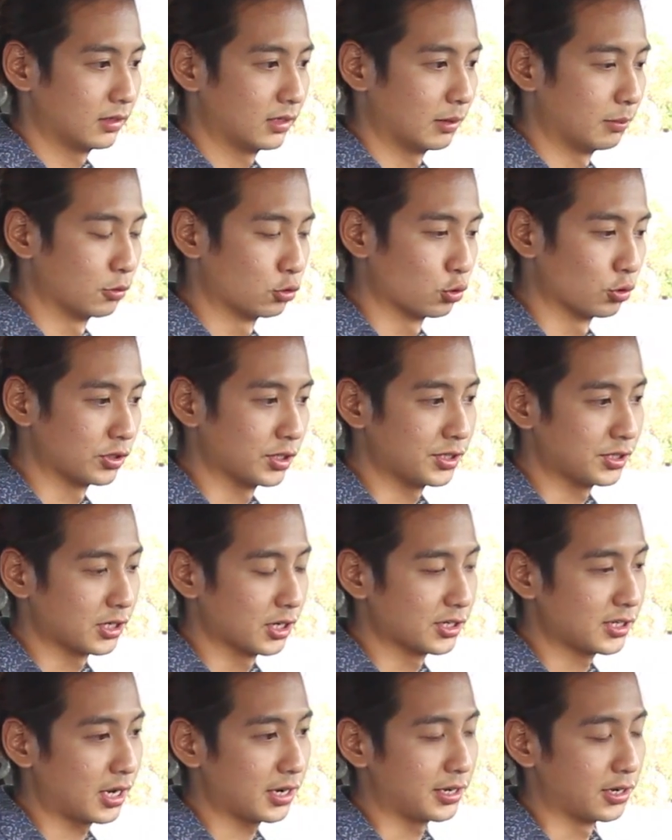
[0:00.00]
那么坐进车
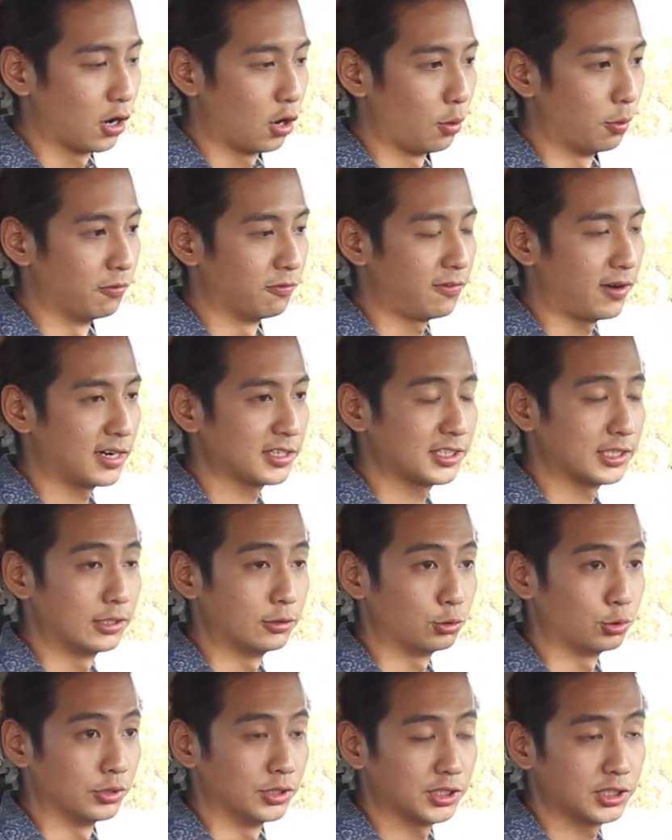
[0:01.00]
上以后，我们发
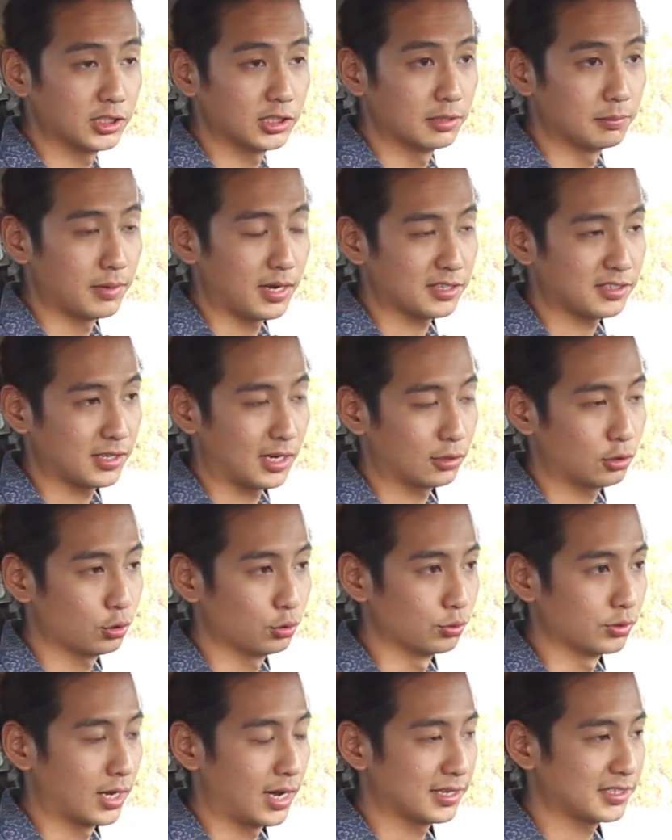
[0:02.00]
现全新的
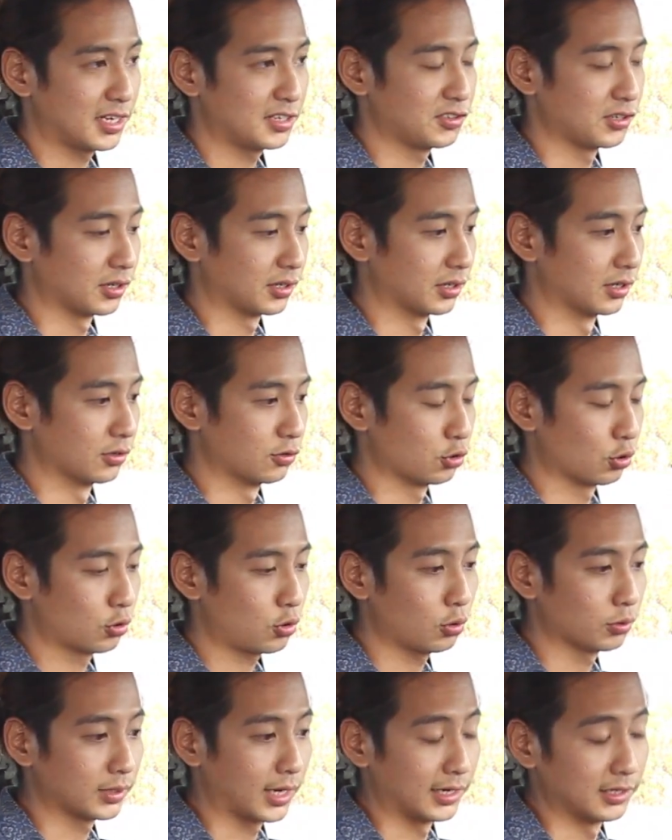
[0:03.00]
Mazda2， 它在整个中
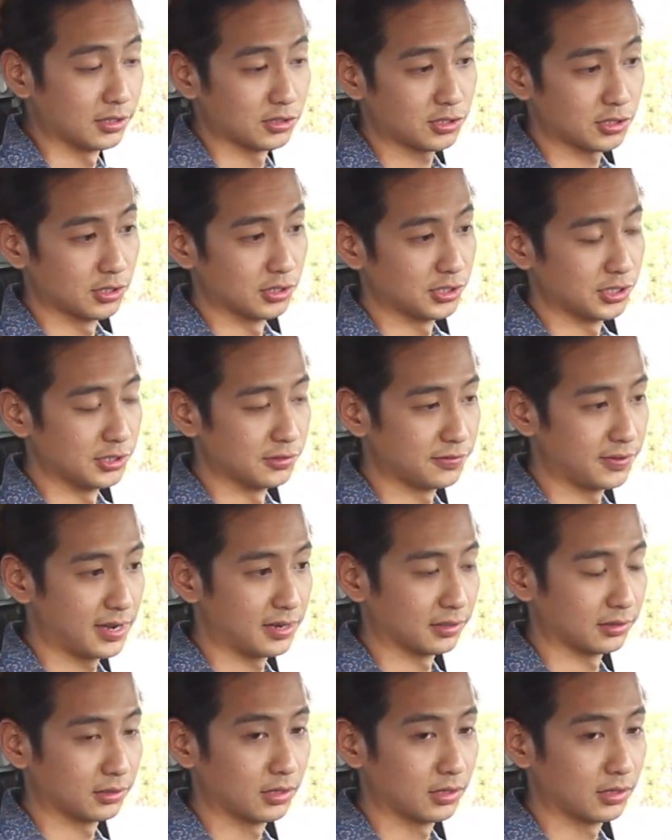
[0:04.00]
控台的设计非常